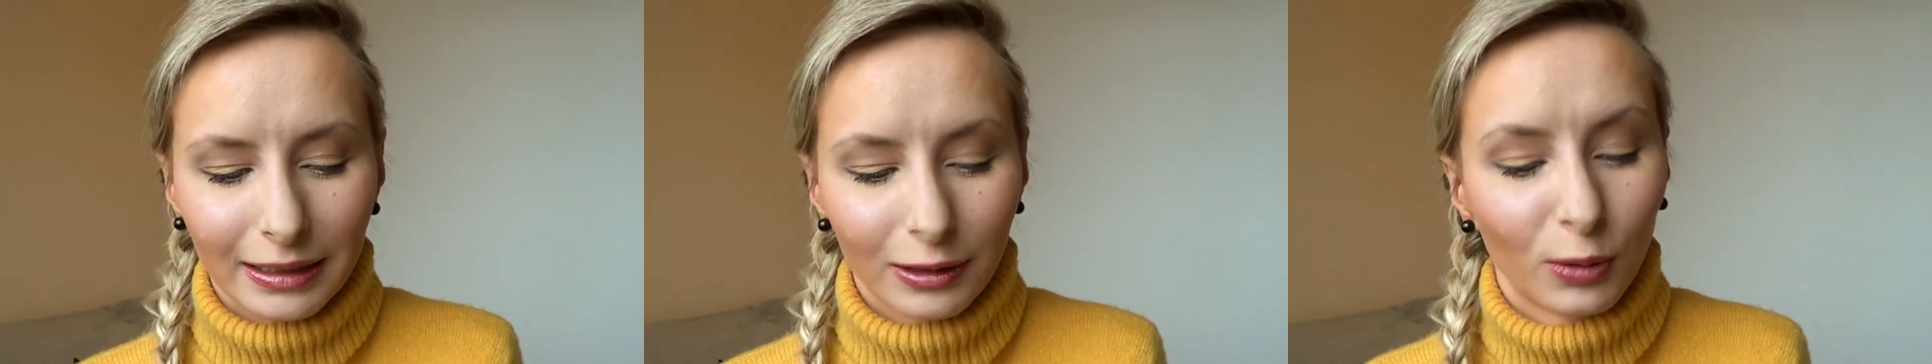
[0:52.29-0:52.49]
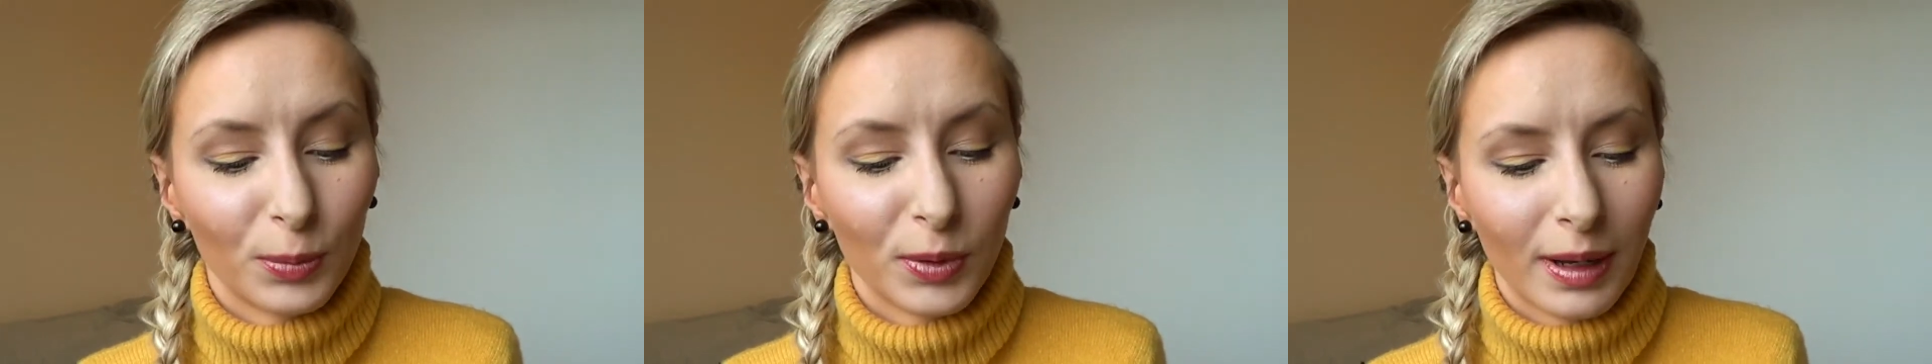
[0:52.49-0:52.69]

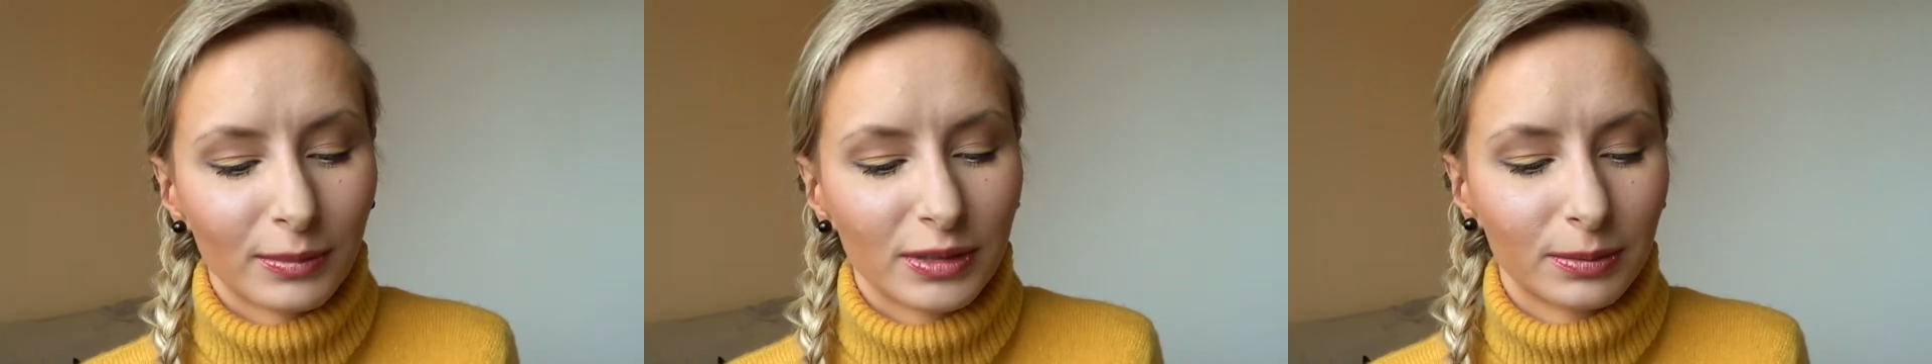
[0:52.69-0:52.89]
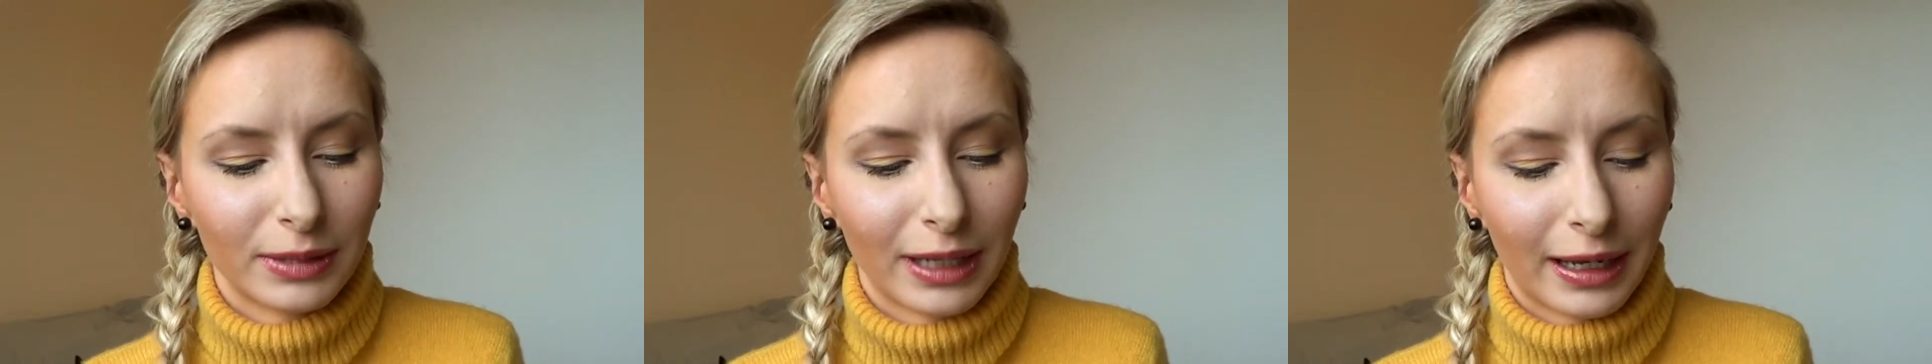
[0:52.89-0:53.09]

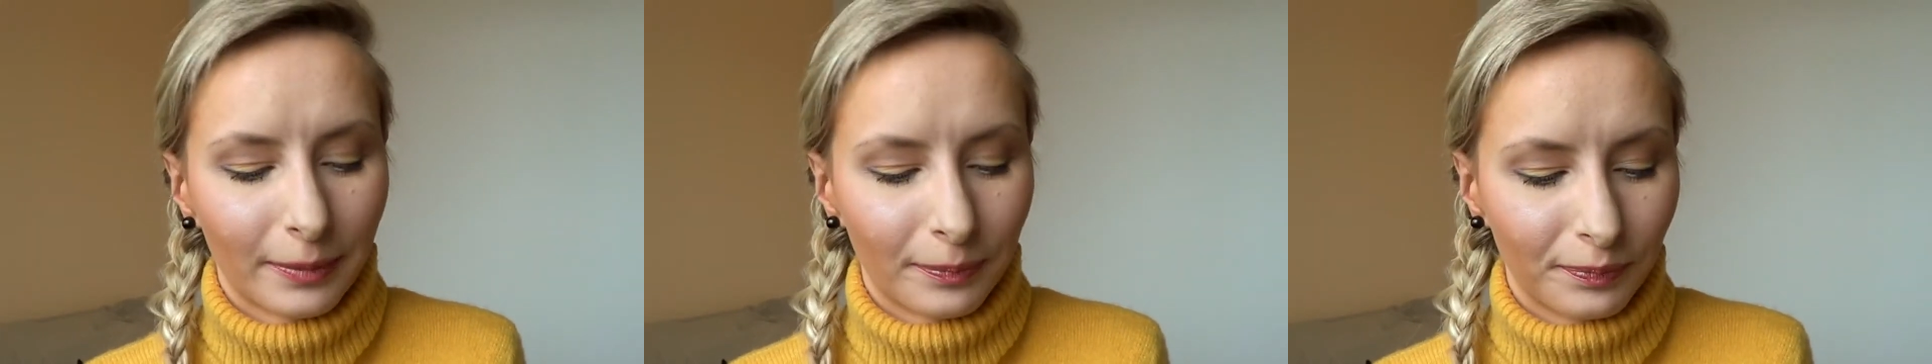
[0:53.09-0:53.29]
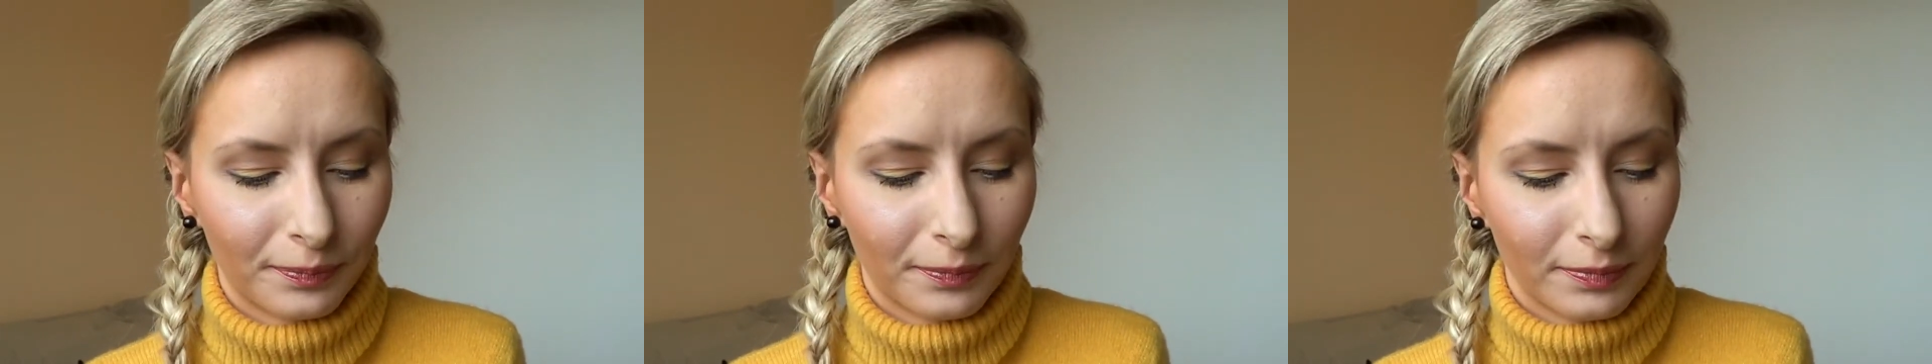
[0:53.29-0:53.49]
Kupiłam sobie
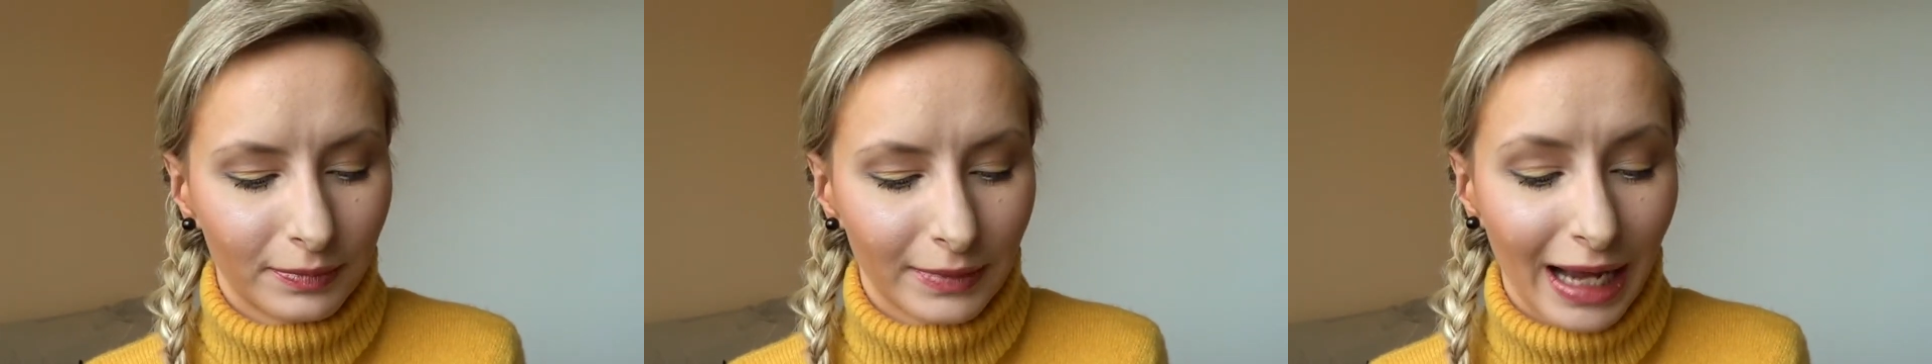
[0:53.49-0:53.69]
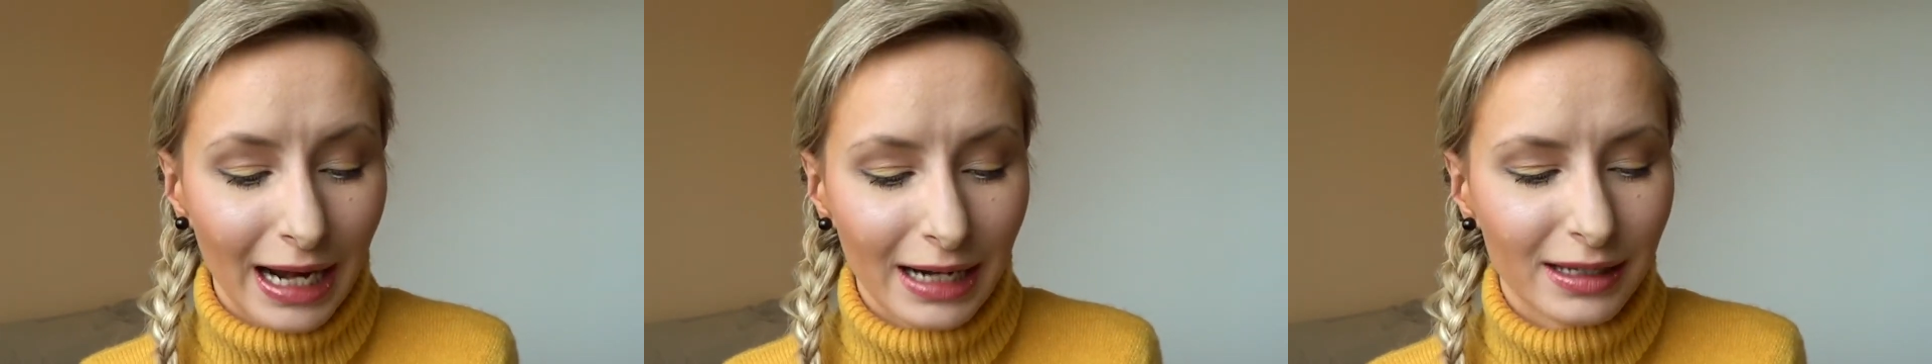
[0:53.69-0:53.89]

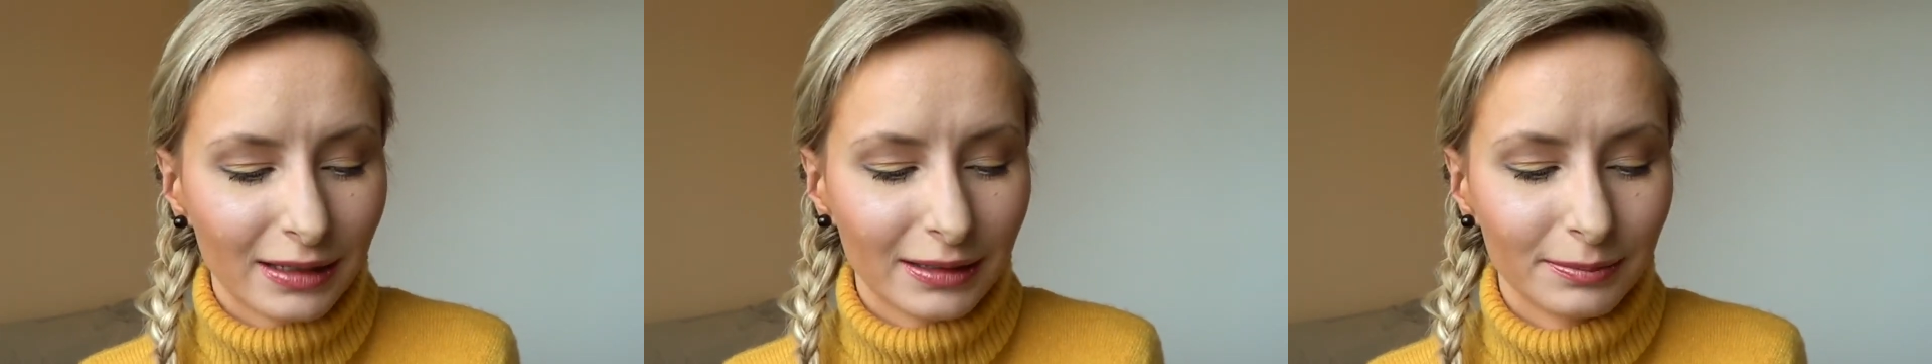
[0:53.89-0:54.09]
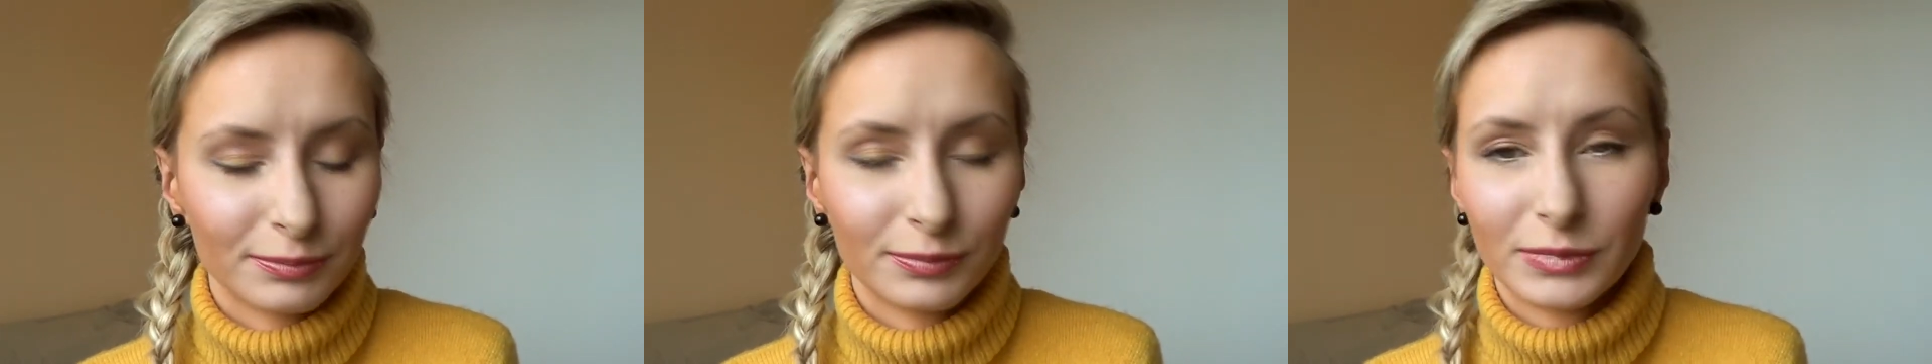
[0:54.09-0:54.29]
mm, algi,